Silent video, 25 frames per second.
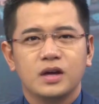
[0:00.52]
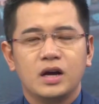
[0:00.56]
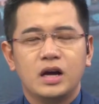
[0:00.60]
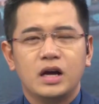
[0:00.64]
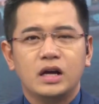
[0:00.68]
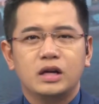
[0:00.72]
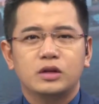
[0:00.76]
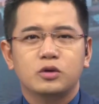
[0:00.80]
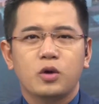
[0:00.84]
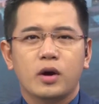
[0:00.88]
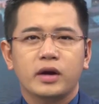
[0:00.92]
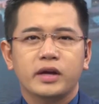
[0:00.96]

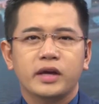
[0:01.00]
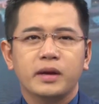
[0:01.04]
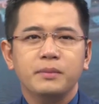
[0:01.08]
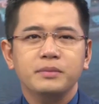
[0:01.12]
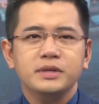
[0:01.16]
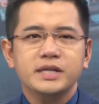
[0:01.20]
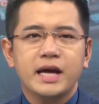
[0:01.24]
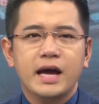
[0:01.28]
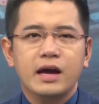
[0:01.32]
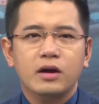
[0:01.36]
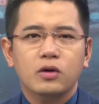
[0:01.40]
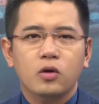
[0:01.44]
Đoàn
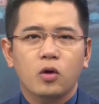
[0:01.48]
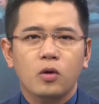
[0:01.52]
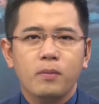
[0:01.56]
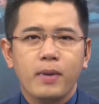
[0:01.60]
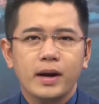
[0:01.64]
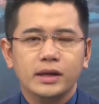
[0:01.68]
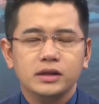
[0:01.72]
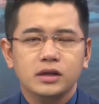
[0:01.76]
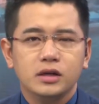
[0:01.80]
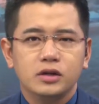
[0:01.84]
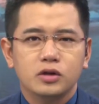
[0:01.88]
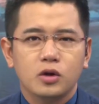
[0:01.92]
kiểm tra của
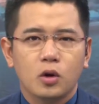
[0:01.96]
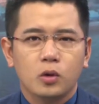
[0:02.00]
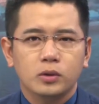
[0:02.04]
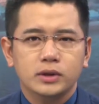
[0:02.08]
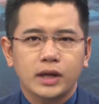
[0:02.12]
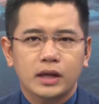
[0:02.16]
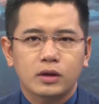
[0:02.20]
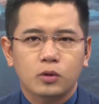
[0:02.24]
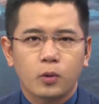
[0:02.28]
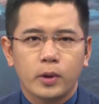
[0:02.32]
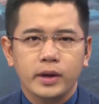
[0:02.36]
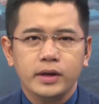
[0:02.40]
Ban Thường vụ
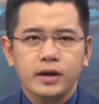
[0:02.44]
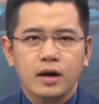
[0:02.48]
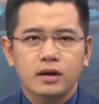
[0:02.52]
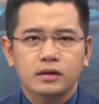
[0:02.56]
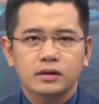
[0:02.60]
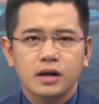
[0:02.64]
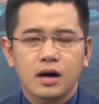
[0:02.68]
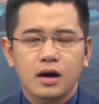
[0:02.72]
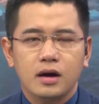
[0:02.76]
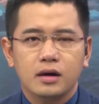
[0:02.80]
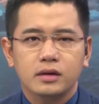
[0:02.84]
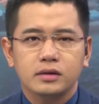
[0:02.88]
Thành ủy
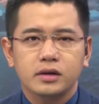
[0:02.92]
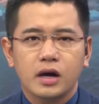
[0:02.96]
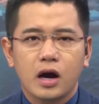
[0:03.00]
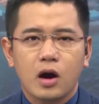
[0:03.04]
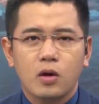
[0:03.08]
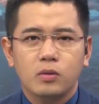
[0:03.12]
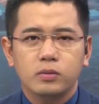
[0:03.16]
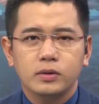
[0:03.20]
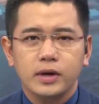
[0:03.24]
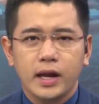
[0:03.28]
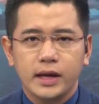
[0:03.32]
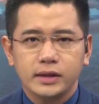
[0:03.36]
Cần Thơ do
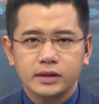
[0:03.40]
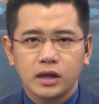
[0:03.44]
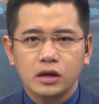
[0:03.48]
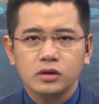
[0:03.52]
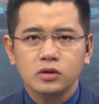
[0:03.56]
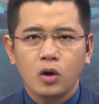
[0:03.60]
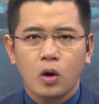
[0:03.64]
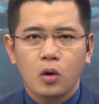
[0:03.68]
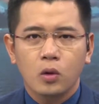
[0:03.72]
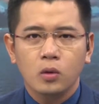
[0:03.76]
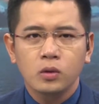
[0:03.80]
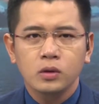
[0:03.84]
ông Lê
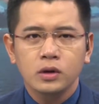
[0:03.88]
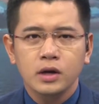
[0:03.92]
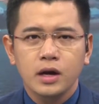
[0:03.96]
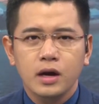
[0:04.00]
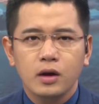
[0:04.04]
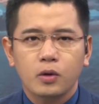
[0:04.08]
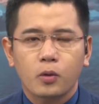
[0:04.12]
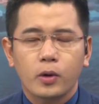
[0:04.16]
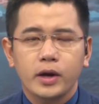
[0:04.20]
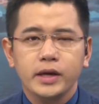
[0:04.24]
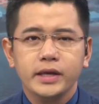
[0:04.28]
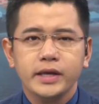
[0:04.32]
Tấn Thủ,
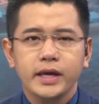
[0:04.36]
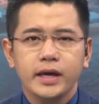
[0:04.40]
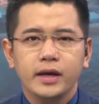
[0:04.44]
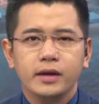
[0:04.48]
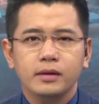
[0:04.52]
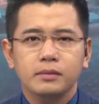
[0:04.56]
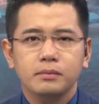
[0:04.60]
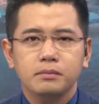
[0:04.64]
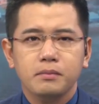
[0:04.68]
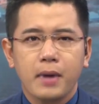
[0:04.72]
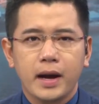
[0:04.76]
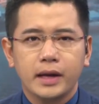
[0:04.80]
Ủy
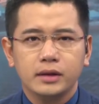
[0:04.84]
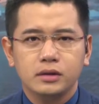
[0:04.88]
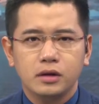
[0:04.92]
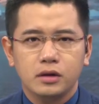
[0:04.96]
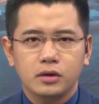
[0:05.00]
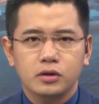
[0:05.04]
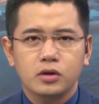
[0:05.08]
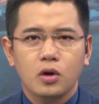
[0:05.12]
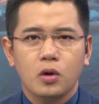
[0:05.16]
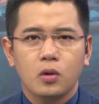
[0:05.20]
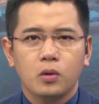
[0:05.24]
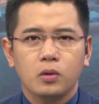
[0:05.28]
viên Ban
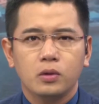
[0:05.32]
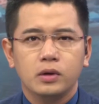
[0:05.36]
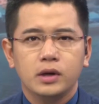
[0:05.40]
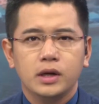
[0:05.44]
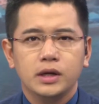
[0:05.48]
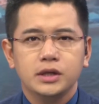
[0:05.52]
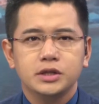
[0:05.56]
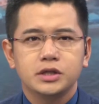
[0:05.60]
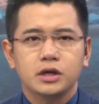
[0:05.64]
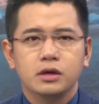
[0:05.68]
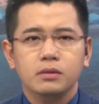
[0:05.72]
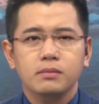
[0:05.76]
Thường vụ,
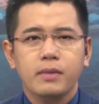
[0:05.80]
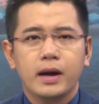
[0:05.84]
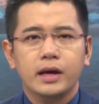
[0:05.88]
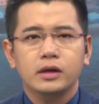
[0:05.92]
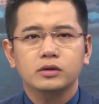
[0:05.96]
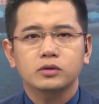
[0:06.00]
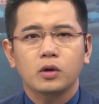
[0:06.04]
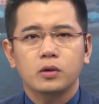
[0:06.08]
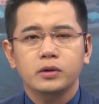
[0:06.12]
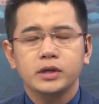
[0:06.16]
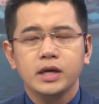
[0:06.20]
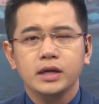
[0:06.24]
trưởng
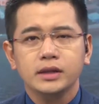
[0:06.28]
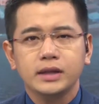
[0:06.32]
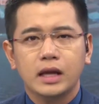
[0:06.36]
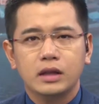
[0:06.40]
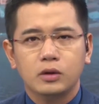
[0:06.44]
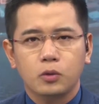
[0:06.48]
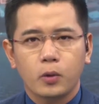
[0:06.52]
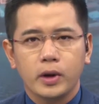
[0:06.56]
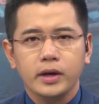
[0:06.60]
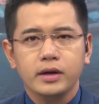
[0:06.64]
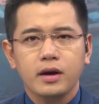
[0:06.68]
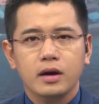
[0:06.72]
Ban Tổ chức
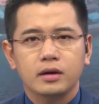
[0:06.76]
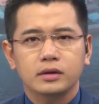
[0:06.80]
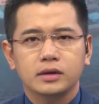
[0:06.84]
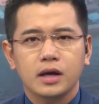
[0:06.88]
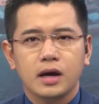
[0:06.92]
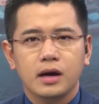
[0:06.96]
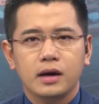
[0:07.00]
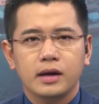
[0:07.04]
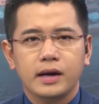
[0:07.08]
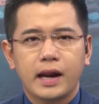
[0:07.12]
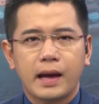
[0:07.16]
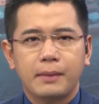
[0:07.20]
Thành ủy Cần
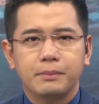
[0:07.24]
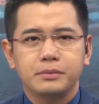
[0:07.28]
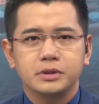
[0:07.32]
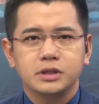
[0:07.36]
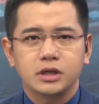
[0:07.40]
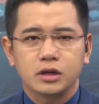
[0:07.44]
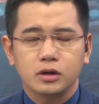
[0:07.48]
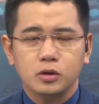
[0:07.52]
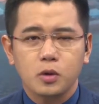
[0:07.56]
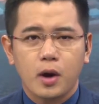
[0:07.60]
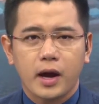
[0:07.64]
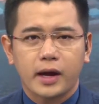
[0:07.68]
Thơ làm
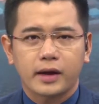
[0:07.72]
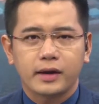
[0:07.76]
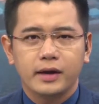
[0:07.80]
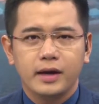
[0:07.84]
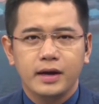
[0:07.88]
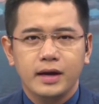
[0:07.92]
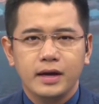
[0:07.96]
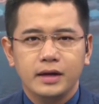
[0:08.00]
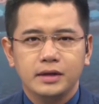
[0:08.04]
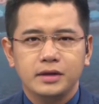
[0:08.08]
trưởng đoàn,